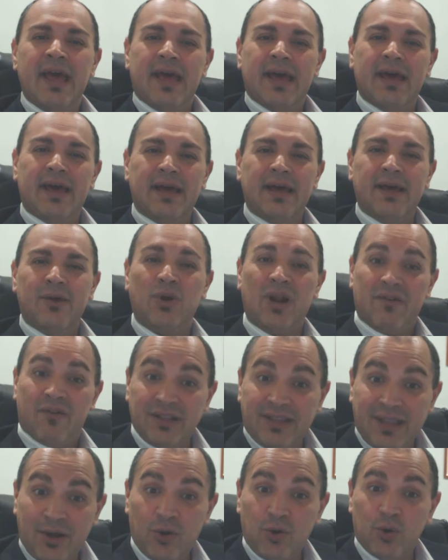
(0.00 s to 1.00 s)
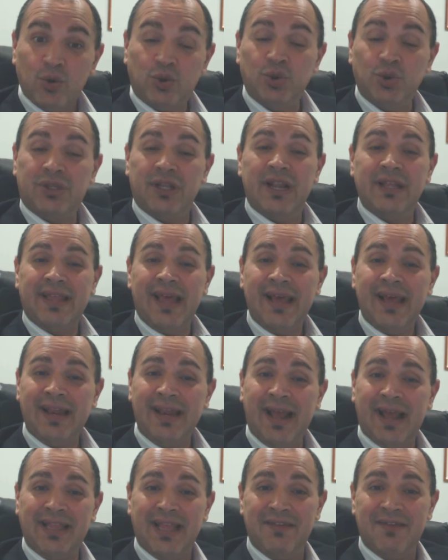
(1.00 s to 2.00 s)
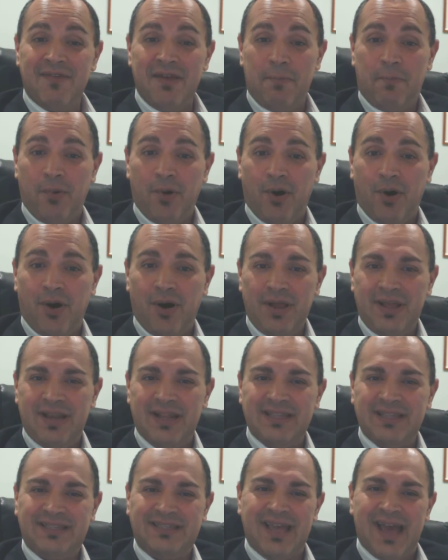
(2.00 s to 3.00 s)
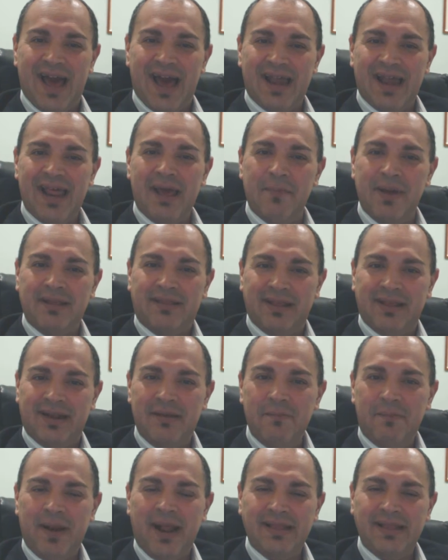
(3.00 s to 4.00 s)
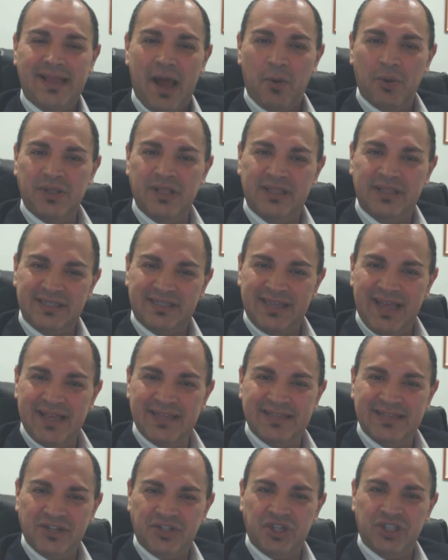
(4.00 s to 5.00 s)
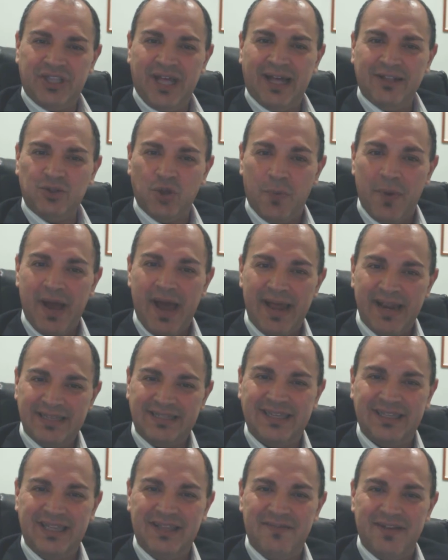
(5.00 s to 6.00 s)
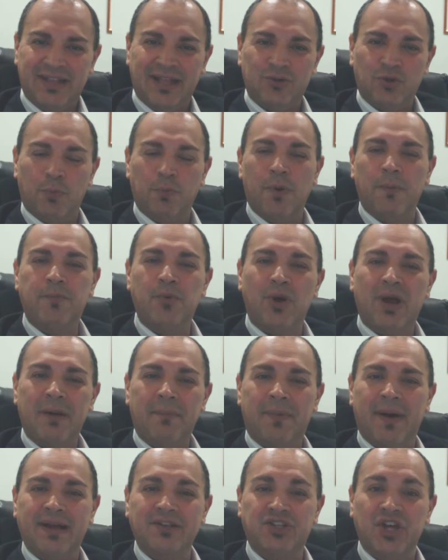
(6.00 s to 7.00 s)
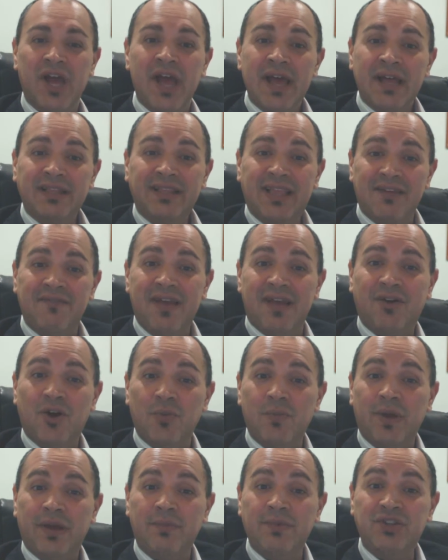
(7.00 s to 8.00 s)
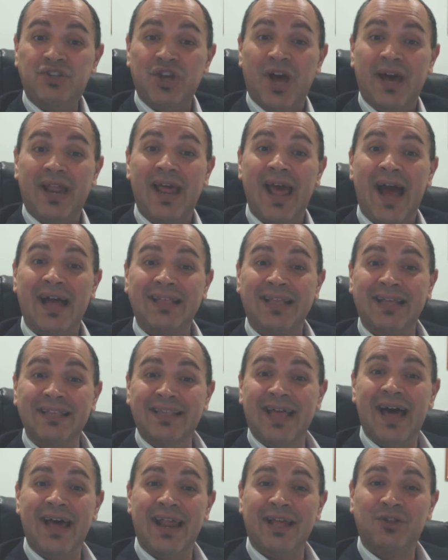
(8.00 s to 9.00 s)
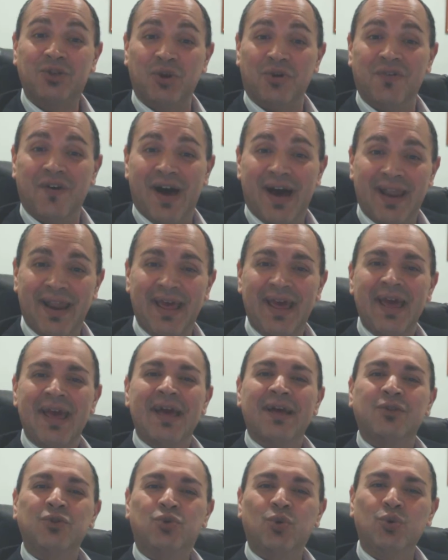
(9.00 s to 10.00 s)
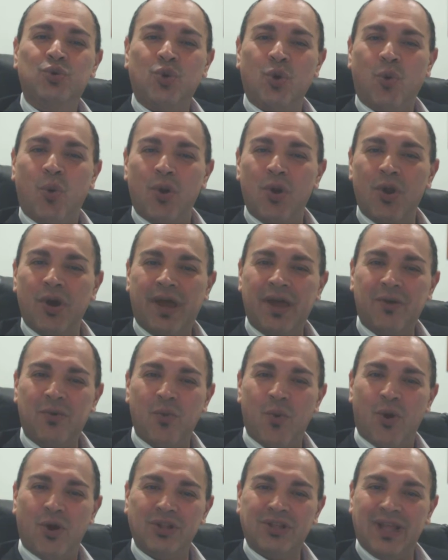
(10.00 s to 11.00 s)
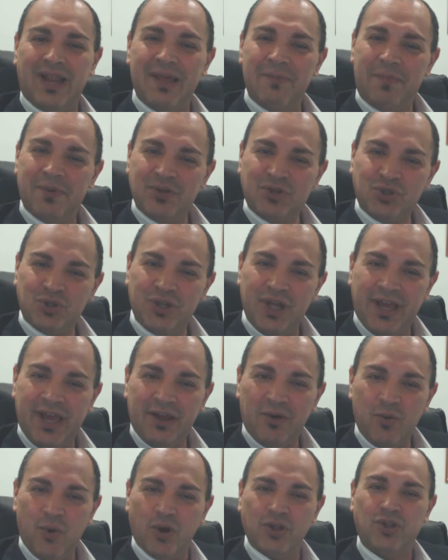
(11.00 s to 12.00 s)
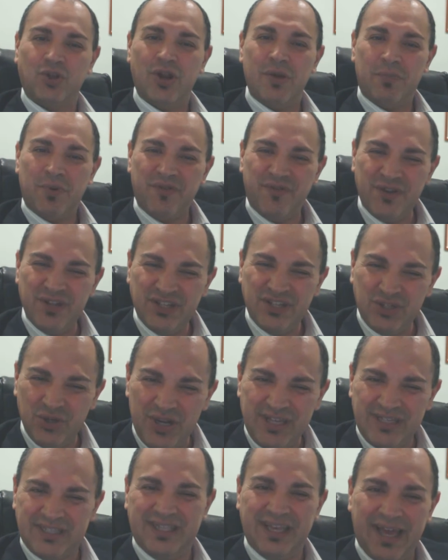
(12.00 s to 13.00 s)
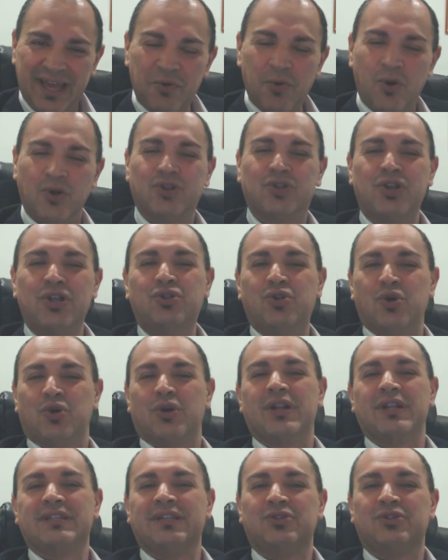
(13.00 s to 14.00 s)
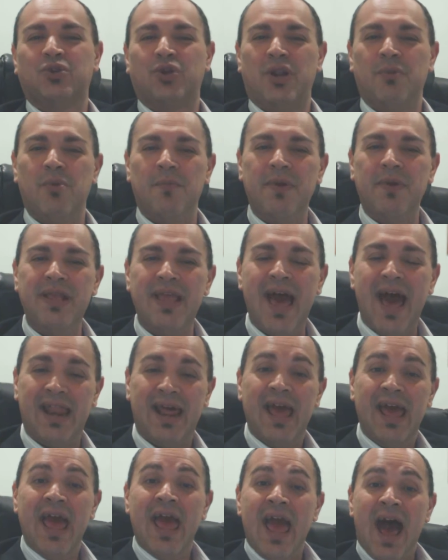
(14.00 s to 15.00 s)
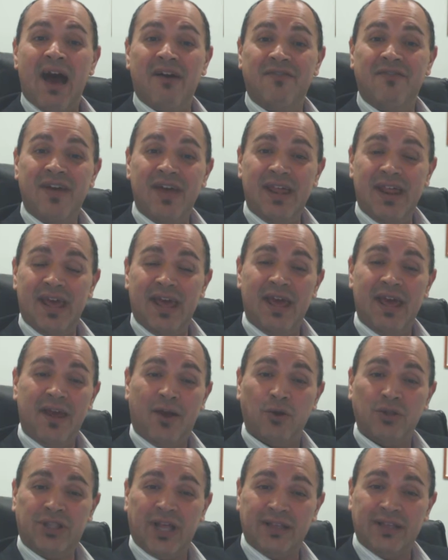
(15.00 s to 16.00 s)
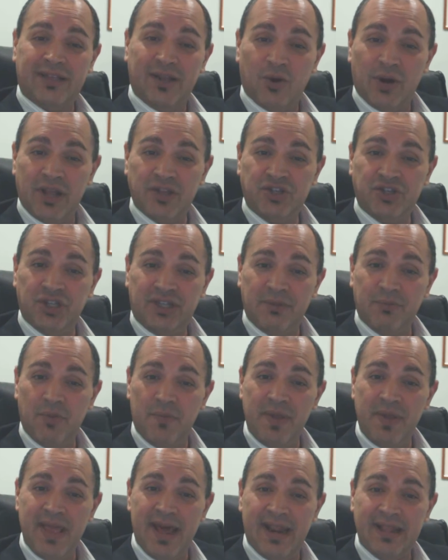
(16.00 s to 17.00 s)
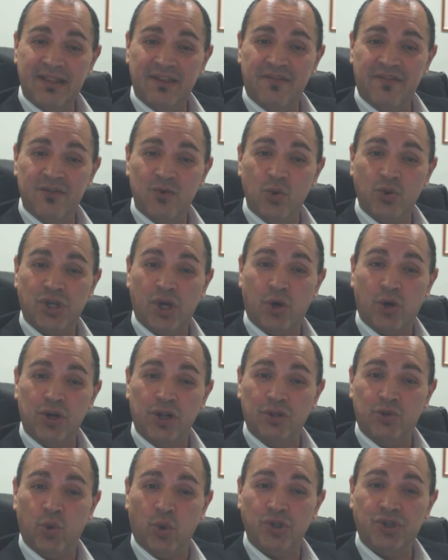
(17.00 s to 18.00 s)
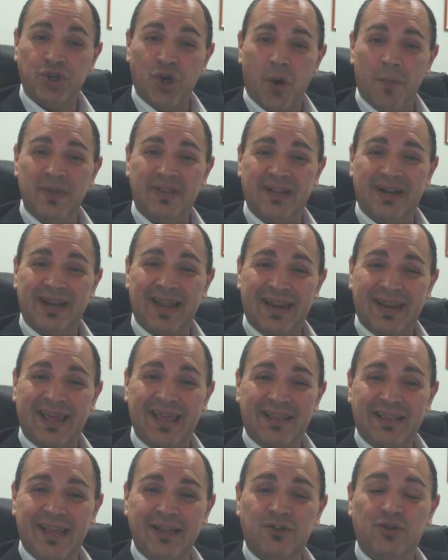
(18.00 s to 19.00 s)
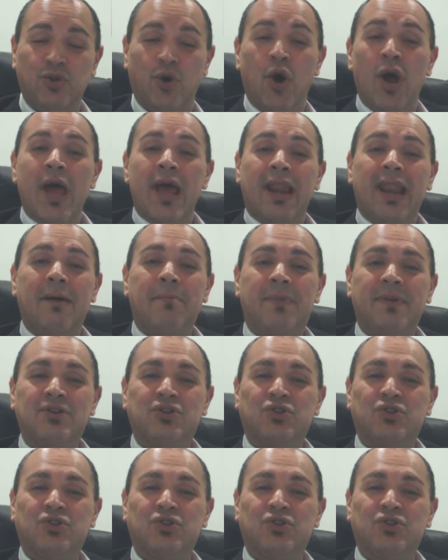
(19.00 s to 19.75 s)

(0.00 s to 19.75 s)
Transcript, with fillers: Eh, una volta conosciute le tecniche devi poi iniziare a metterle in pratica, quindi ti sei esercitato, magari sei diventato un po' più capace, devi cominciare ad andare a trovare tutto quello che ruota, le persone che ruotano, i professionisti che ruotano intorno al settore immobiliare, avere contatti con l'agente immobiliare di fiducia, con il tuo geometra, l'architetto, la